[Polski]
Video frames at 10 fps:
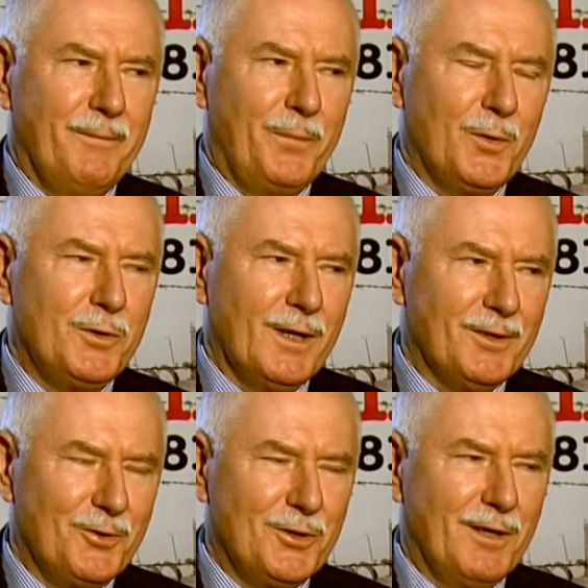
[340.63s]
No i jak
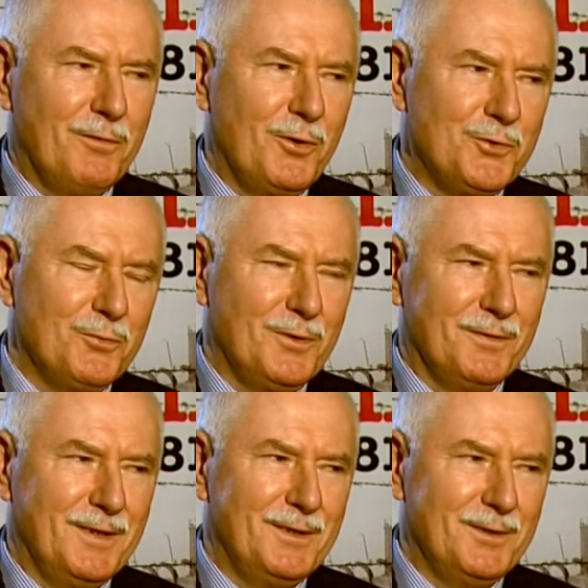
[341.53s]
ktoś tam wchodził, to
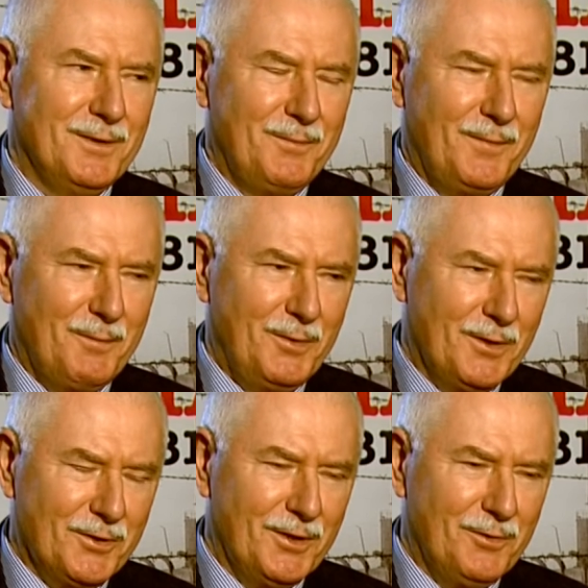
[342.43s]
wtedy, mm,
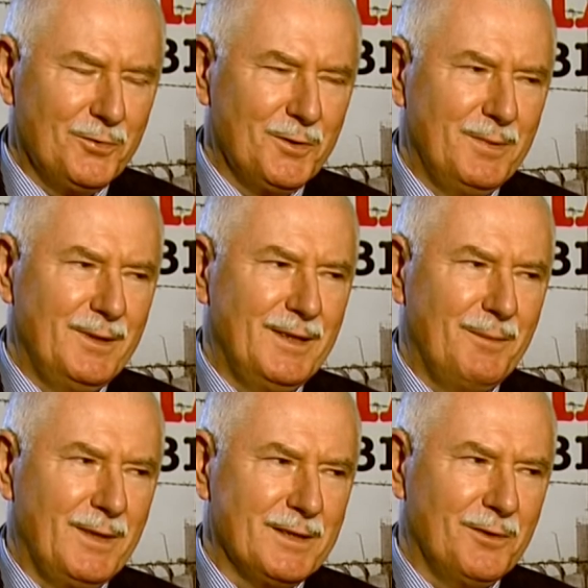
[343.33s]
ponieważ niektórzy byli
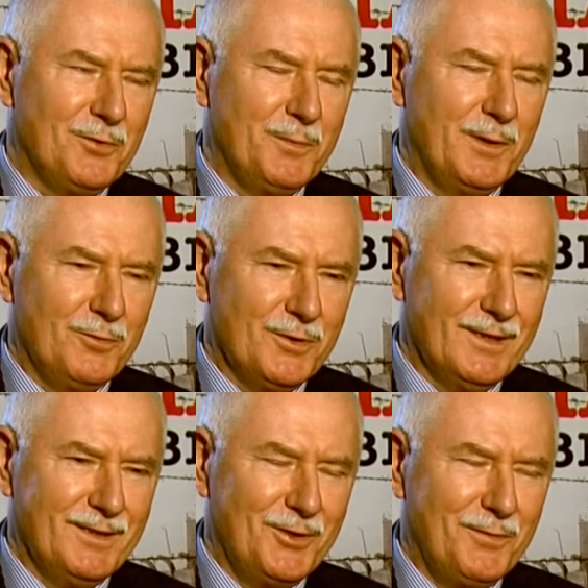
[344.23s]
tam tacy, którzy mieli już
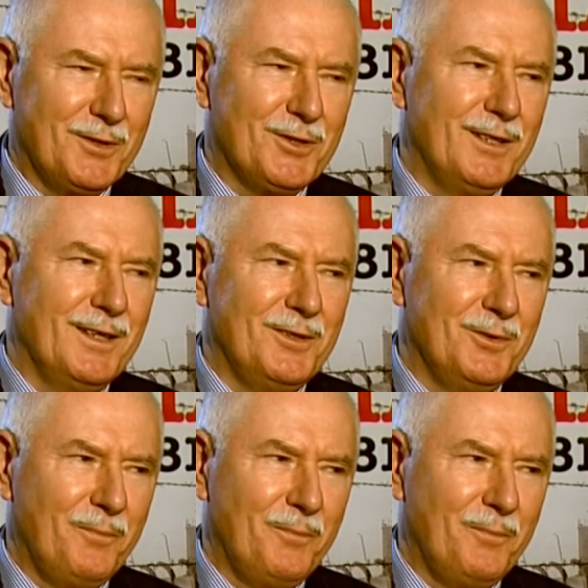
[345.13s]
e, doświadczenia, to